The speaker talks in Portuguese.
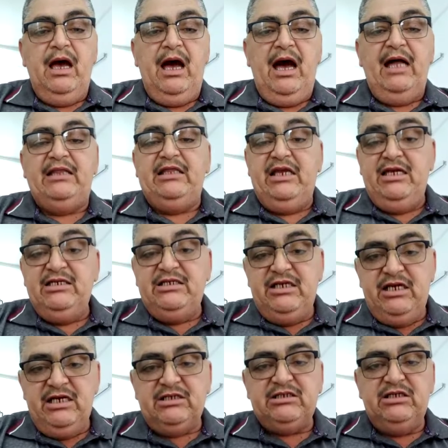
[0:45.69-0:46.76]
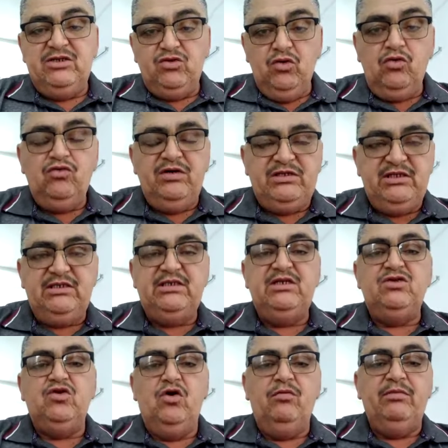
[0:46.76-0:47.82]
há três dias que estou com esses
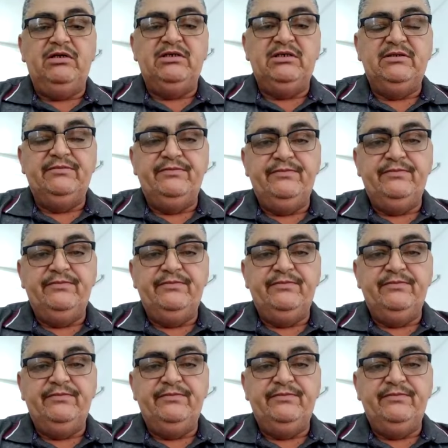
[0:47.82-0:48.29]
sintomas.